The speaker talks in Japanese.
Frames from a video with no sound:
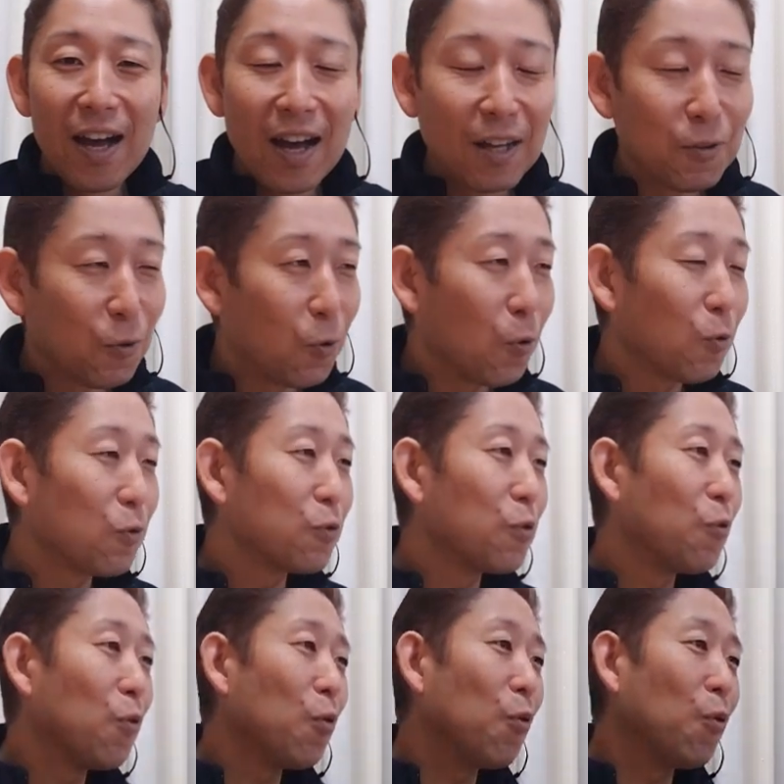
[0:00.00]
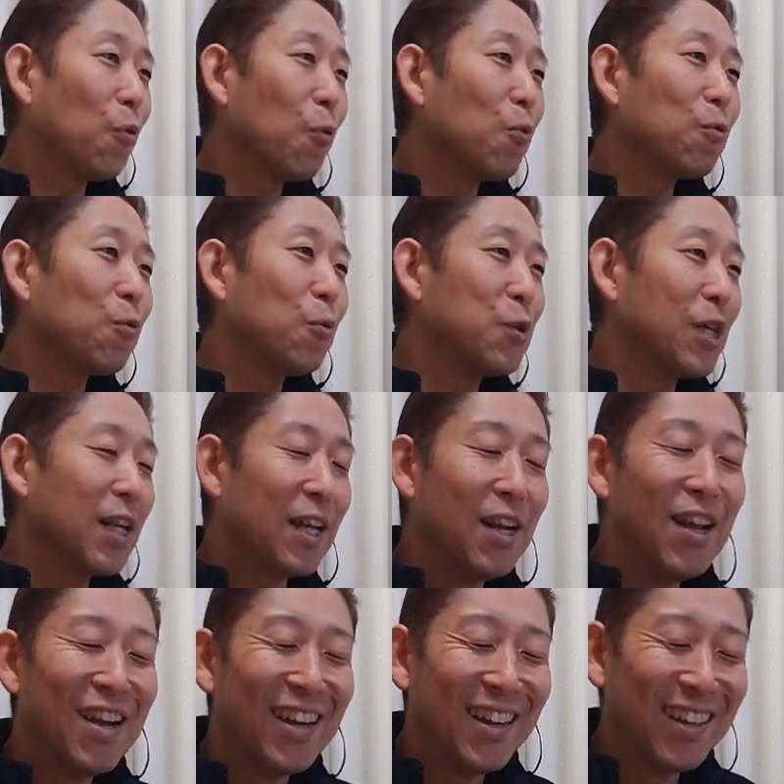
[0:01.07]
あの6号6号じゃないな